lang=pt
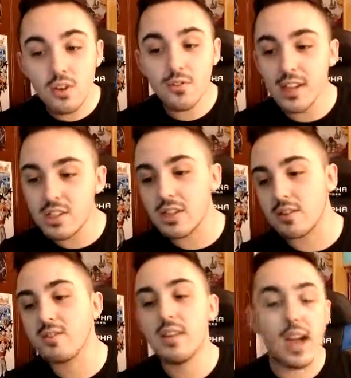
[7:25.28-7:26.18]
o
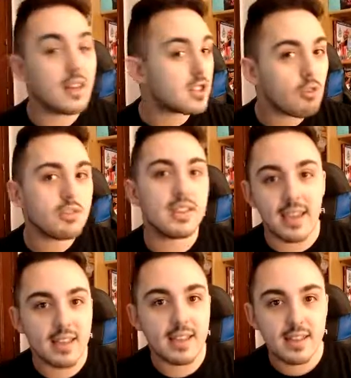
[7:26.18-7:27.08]
Vegito. Ela já o tem.
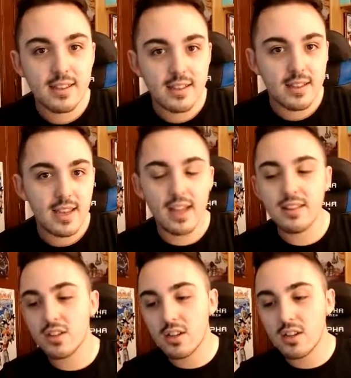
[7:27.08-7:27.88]
Ela já